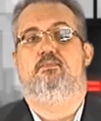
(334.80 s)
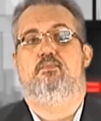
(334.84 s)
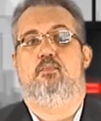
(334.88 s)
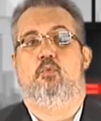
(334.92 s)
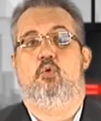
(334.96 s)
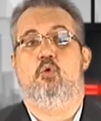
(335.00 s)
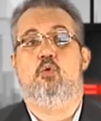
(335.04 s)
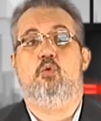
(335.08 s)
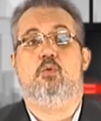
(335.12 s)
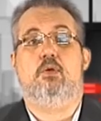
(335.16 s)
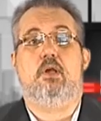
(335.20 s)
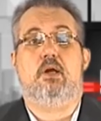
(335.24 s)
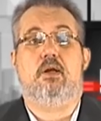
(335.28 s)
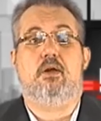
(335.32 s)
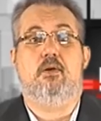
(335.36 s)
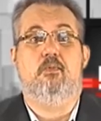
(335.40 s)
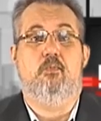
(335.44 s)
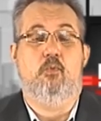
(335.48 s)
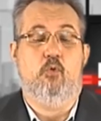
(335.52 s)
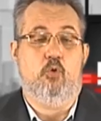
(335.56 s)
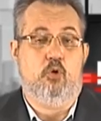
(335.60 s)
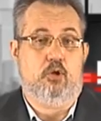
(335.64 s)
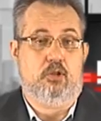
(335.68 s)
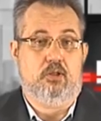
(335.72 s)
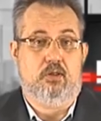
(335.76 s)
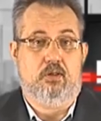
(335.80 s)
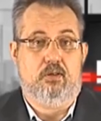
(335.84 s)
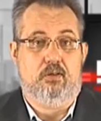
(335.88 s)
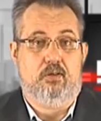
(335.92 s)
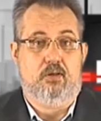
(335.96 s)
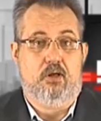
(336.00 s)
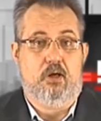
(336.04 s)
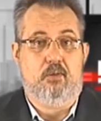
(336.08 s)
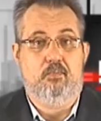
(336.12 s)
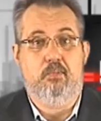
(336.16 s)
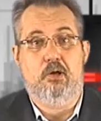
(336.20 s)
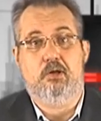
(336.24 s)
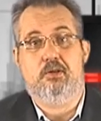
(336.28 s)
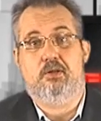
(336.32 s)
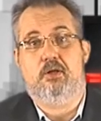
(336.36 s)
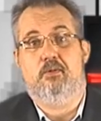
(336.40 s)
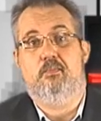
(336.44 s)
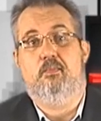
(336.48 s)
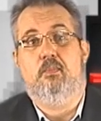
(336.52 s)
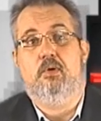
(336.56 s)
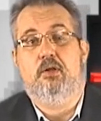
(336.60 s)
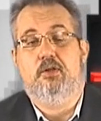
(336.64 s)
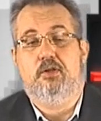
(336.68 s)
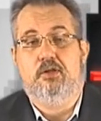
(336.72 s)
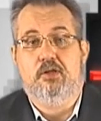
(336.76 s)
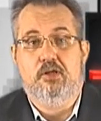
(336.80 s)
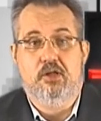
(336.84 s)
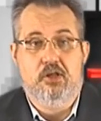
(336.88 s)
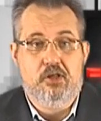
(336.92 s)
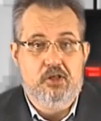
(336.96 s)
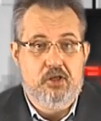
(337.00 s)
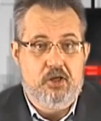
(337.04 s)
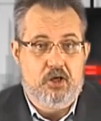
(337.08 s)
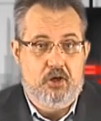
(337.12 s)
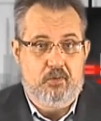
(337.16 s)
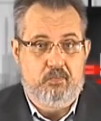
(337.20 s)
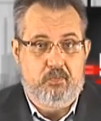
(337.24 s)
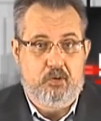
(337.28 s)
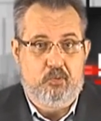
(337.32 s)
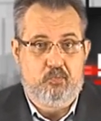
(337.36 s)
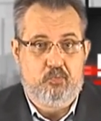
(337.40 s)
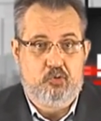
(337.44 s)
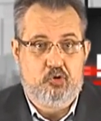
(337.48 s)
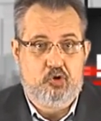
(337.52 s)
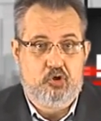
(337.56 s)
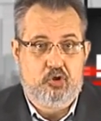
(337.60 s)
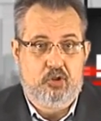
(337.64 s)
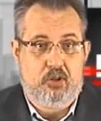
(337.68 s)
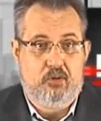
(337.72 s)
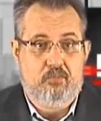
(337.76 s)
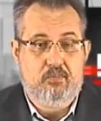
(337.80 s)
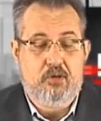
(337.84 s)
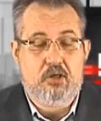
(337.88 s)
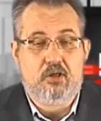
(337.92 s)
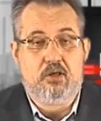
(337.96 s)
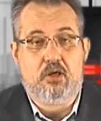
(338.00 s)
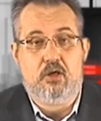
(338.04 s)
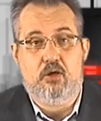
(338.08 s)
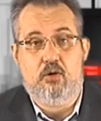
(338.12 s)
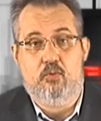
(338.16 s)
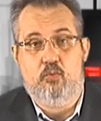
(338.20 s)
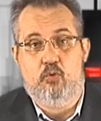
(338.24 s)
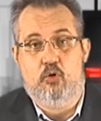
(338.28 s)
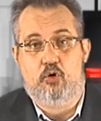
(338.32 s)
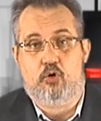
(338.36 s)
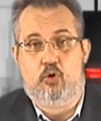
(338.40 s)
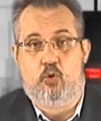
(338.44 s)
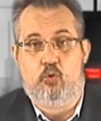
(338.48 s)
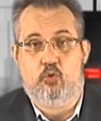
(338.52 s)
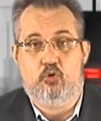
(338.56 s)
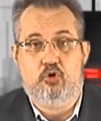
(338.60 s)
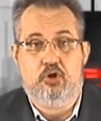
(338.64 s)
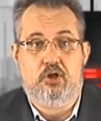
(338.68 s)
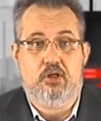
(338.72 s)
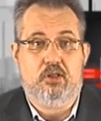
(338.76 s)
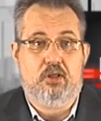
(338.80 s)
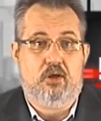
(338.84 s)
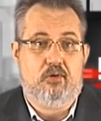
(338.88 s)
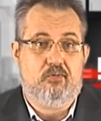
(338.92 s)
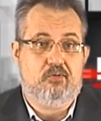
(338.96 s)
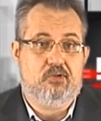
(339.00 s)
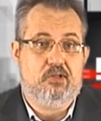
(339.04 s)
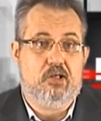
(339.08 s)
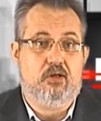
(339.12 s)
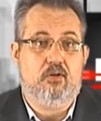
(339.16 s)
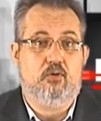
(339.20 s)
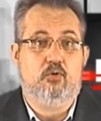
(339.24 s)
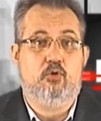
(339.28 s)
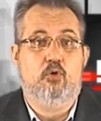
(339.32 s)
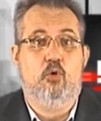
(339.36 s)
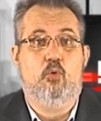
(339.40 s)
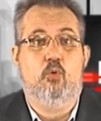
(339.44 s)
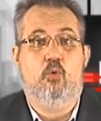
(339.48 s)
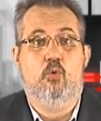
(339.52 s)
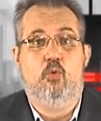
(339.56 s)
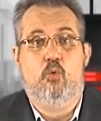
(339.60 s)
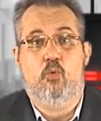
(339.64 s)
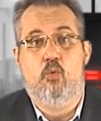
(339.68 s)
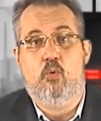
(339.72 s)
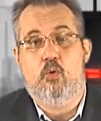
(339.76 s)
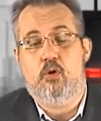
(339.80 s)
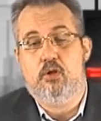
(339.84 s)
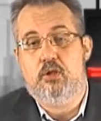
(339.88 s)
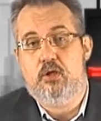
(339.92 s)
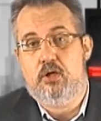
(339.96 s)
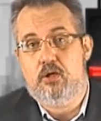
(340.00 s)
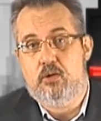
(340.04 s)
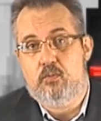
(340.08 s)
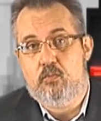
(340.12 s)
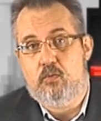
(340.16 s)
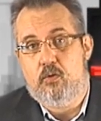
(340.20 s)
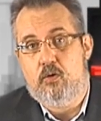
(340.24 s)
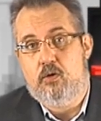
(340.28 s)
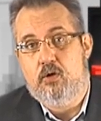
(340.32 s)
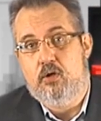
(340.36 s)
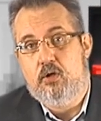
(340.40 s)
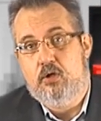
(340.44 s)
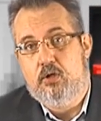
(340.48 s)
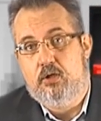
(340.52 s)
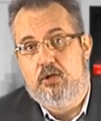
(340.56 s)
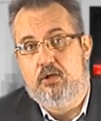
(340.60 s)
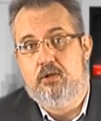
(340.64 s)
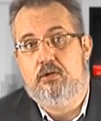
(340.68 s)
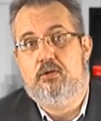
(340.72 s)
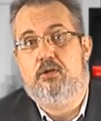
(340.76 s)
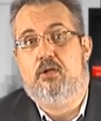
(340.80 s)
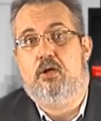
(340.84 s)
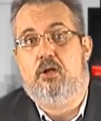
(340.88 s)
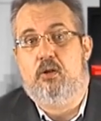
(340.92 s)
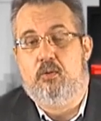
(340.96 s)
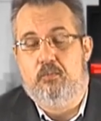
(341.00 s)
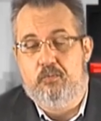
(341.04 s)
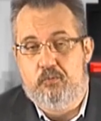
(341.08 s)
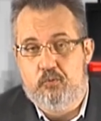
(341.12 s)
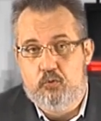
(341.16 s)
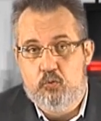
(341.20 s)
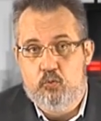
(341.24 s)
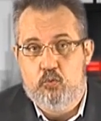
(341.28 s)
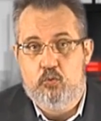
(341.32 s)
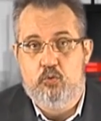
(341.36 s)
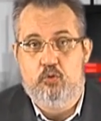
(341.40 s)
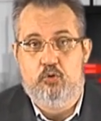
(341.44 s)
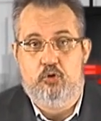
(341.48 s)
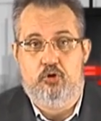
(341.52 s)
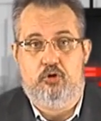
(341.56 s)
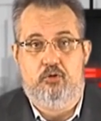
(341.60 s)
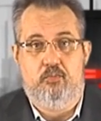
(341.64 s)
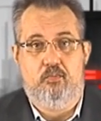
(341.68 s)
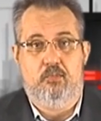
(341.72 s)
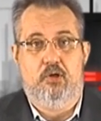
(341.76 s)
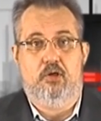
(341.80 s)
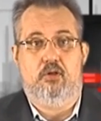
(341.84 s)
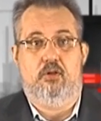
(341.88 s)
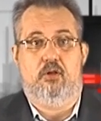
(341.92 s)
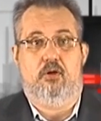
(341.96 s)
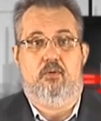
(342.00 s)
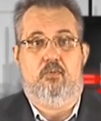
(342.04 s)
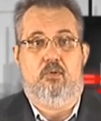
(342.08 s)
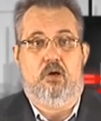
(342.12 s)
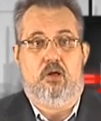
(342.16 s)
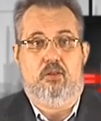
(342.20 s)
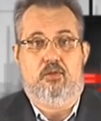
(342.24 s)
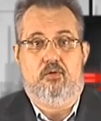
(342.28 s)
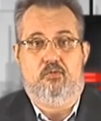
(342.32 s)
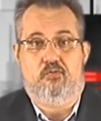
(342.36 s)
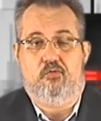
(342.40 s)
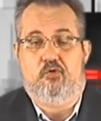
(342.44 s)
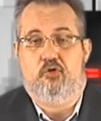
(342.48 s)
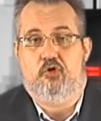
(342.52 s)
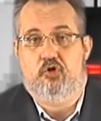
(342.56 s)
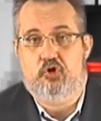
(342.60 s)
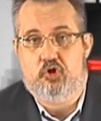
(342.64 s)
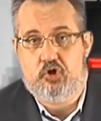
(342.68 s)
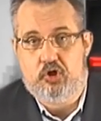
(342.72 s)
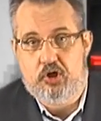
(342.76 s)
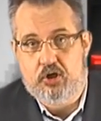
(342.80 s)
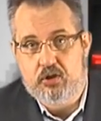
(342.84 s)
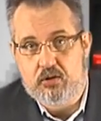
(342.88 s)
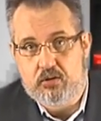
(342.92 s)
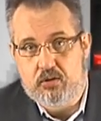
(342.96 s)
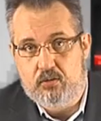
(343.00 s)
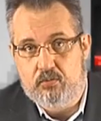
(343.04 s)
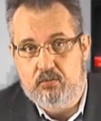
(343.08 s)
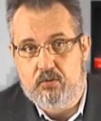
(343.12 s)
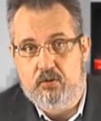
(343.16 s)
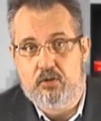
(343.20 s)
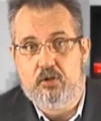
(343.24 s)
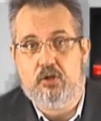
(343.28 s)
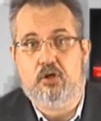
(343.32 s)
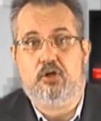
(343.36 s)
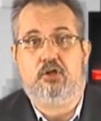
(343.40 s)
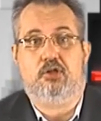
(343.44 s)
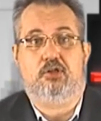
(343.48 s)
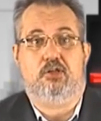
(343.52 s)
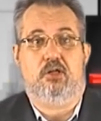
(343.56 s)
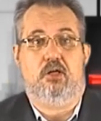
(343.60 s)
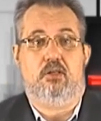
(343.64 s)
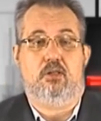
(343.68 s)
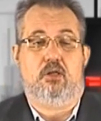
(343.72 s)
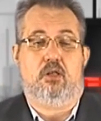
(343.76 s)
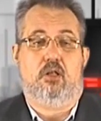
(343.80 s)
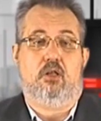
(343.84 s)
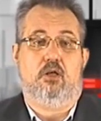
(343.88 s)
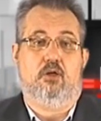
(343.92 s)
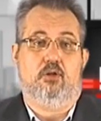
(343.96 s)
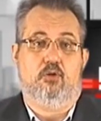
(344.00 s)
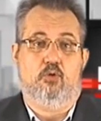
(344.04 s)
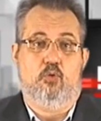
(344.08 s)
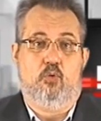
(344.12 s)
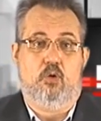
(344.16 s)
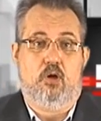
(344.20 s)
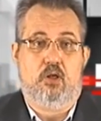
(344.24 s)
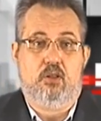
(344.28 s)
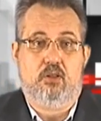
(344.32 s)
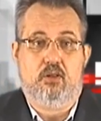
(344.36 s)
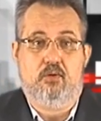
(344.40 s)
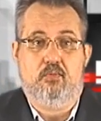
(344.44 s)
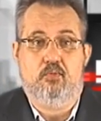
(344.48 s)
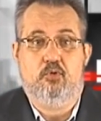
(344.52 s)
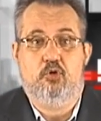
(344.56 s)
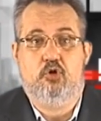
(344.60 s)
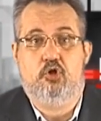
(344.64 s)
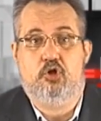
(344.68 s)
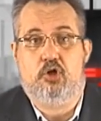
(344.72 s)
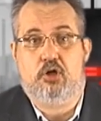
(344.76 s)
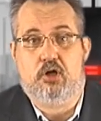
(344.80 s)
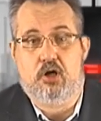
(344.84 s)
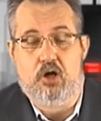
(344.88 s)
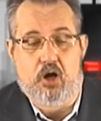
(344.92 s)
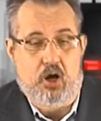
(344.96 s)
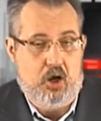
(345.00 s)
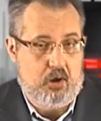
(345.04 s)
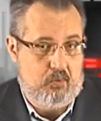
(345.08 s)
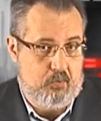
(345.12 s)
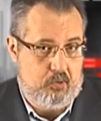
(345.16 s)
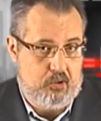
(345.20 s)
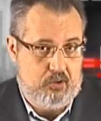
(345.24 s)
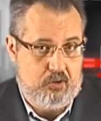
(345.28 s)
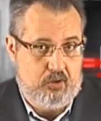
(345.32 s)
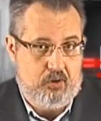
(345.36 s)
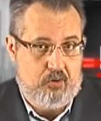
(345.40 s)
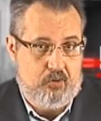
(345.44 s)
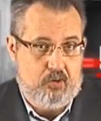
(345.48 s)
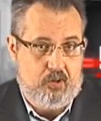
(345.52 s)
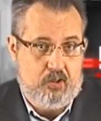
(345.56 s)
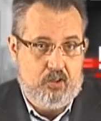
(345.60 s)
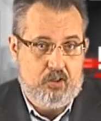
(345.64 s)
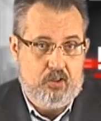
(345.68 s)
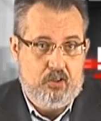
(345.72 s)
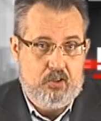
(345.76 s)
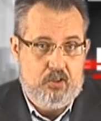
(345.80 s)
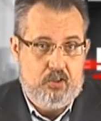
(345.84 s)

Ну так вот, об этом нелепом человеке его окружение взял до ухода его интервью Людмилы Ивановны Чековой Александра Эдуардовича Каменного.